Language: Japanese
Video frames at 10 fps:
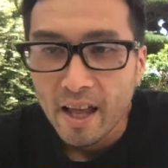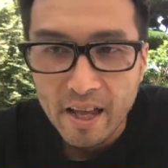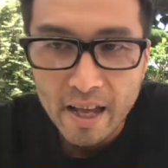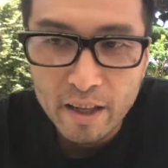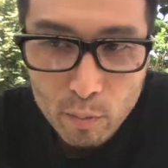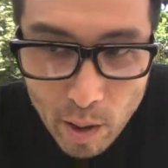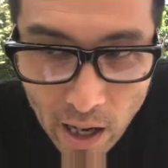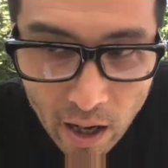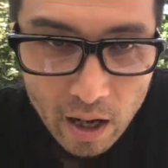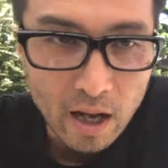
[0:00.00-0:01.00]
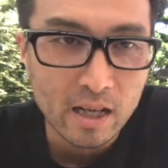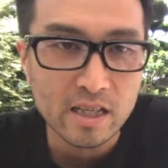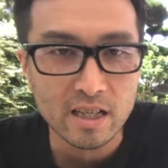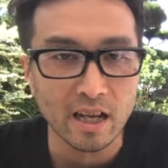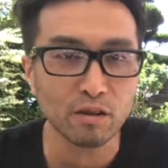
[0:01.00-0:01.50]
えーとまあ、
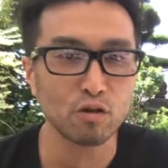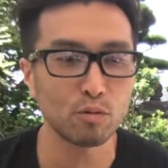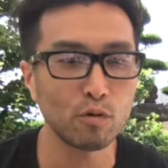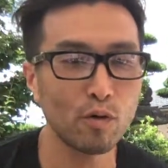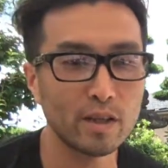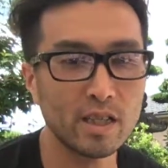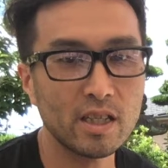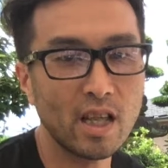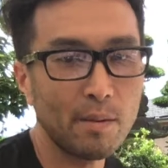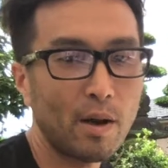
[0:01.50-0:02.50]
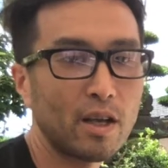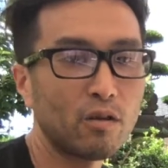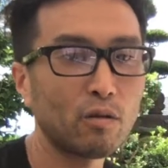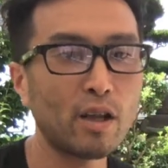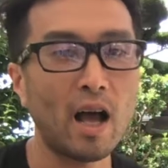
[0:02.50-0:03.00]
時間というものはですね、まあ、
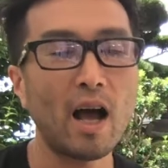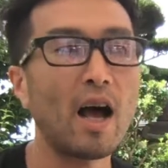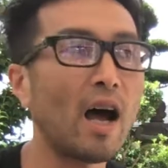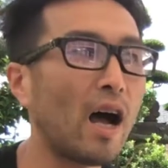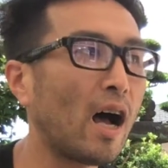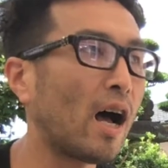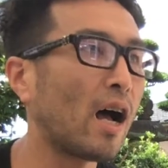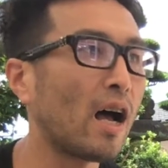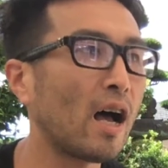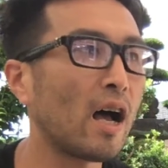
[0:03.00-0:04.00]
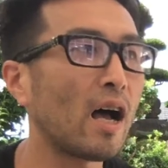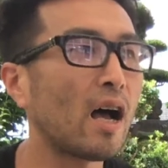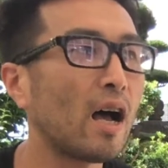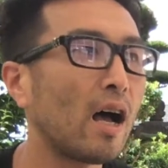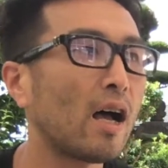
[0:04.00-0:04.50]
いろん
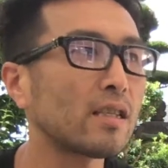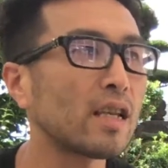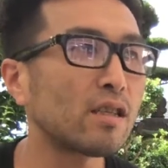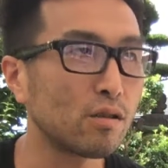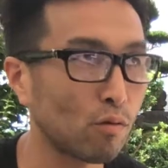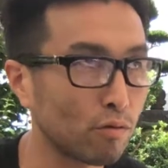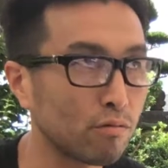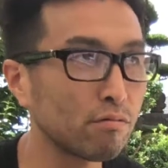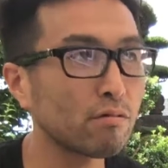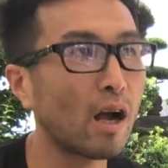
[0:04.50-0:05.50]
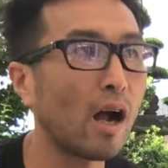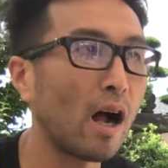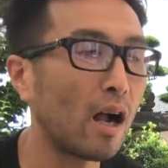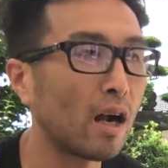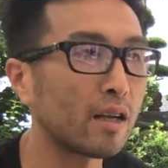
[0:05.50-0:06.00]
な説という
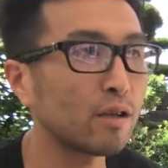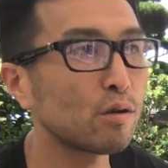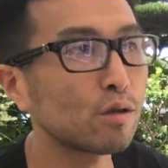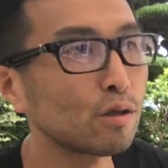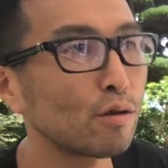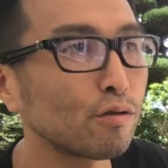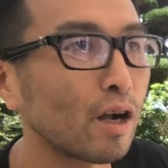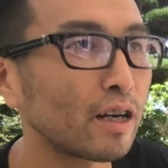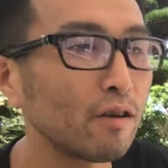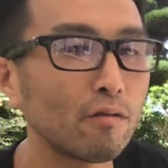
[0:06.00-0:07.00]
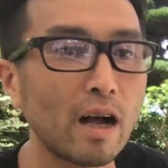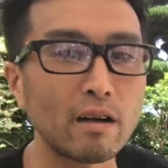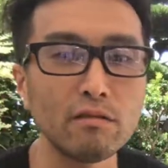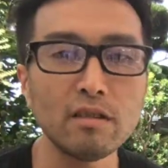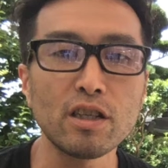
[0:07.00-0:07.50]
か理屈というか理論
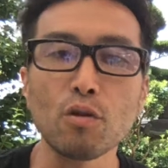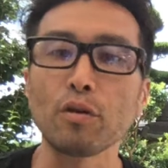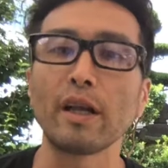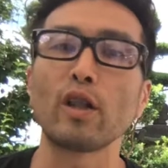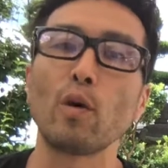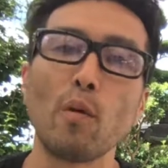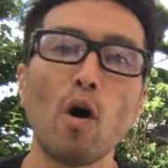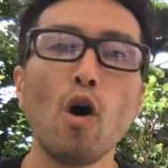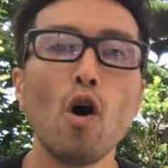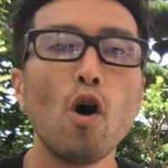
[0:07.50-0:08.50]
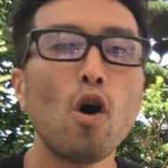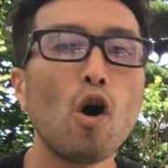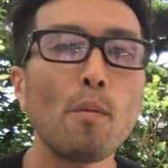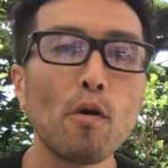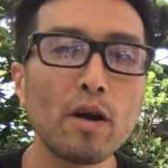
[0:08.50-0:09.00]
があるんでしょうけれども、
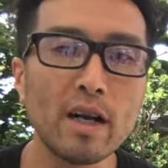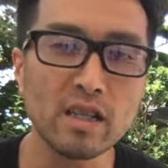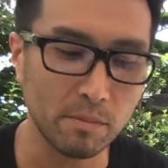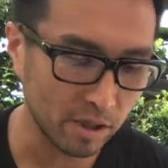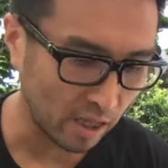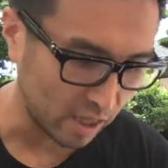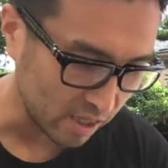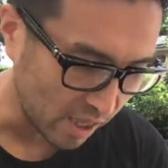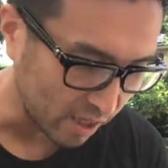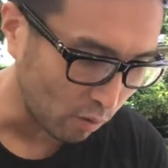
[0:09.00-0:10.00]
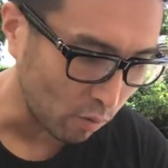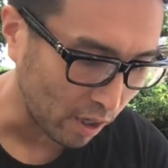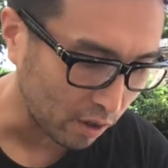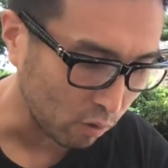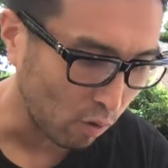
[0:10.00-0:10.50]
僕からしてみたらですね、あのお
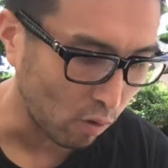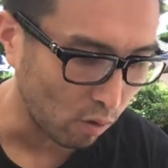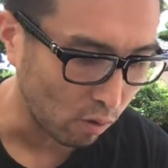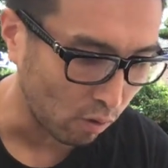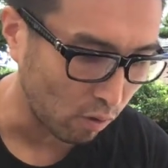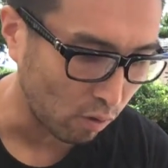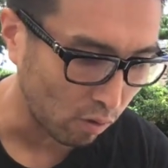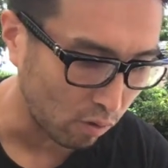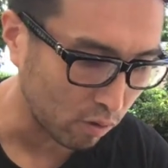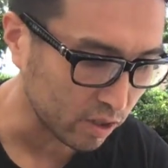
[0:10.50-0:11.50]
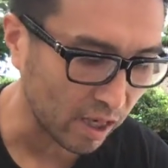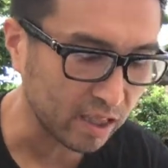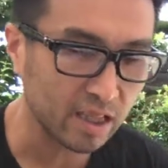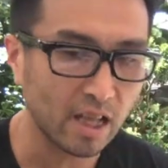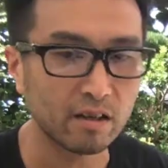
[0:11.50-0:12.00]
金の使い
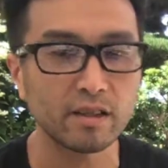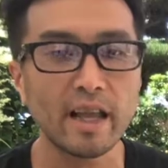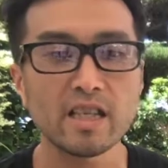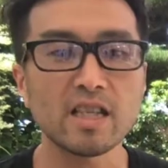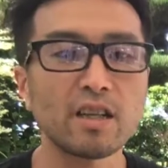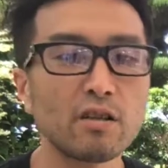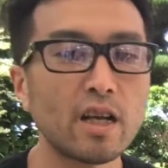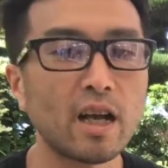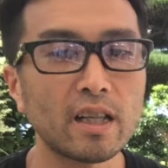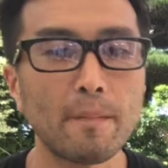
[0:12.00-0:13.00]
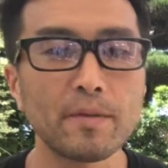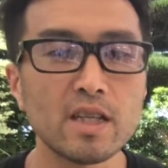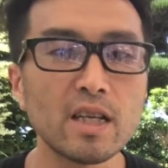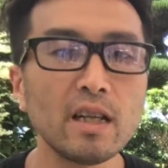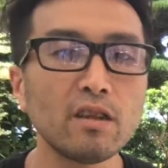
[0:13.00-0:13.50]
方じゃなくて時間の使い方、
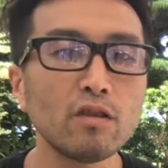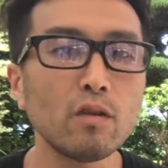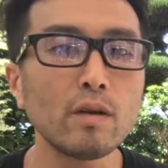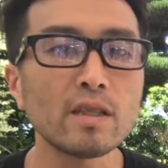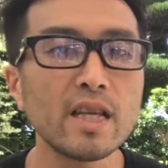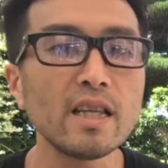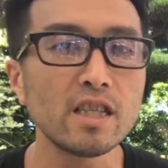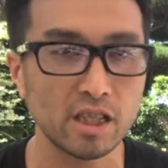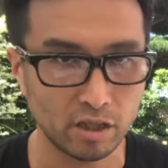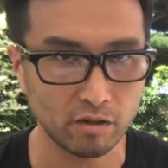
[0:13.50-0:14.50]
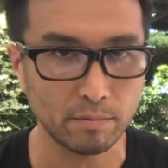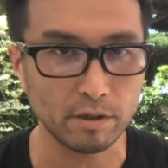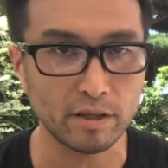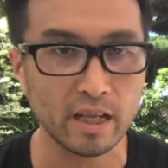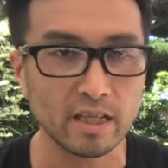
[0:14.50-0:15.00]
時間というのは全人類、
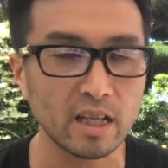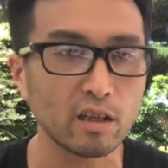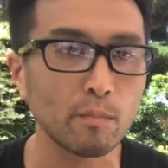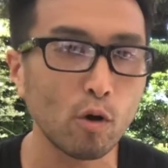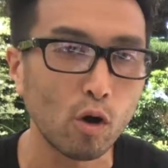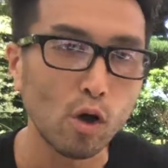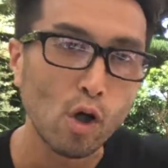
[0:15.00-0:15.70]
ビル・ゲイツであったとも